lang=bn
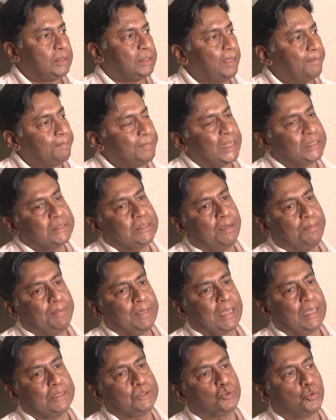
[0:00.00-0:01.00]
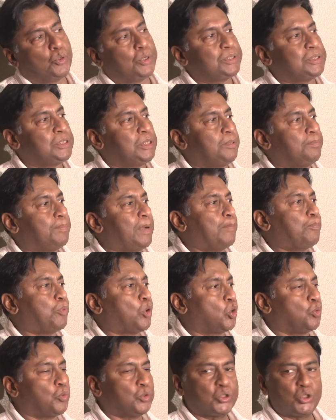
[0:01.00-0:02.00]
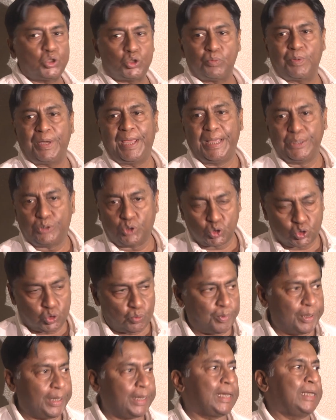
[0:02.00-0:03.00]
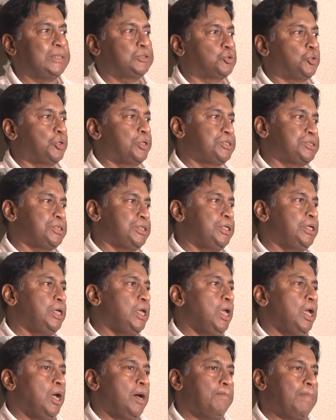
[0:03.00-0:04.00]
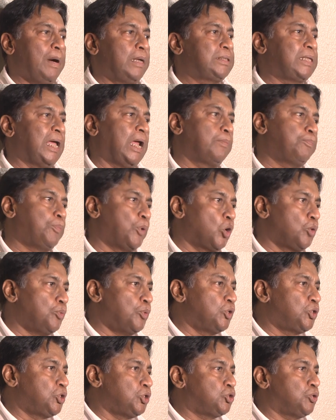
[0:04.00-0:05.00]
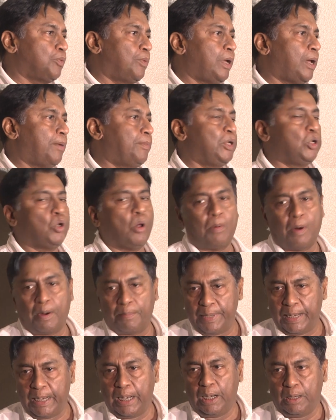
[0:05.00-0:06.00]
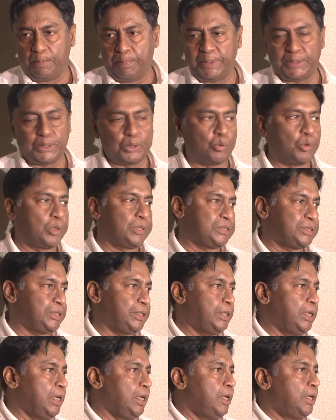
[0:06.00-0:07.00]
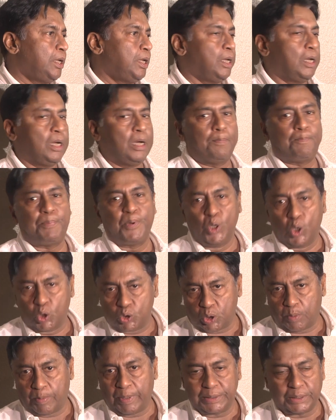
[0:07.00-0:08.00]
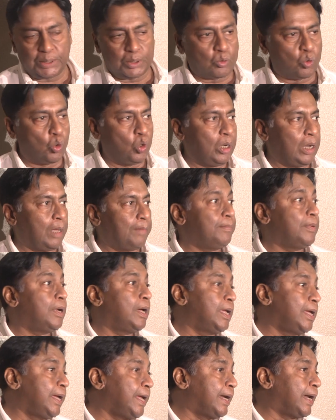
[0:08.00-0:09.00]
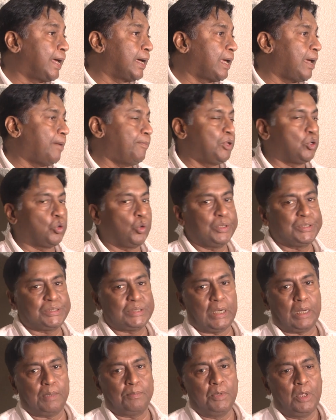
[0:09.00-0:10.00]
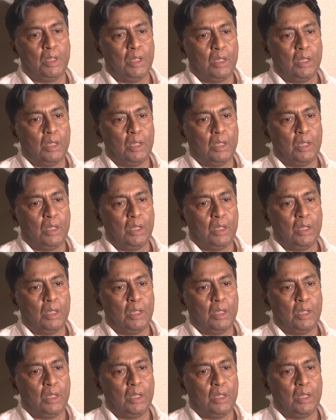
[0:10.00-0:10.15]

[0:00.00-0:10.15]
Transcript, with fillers: দেবদাসে আমি কাজ করেছি বা পরবর্তী সময় এই তো সময়ে কাজ করেছি বা তার পরবর্তী সময় আমি নবাব এলএলবিতে করেছি প্রিয়তমাতে করলাম এর আগে আমি করেছিলাম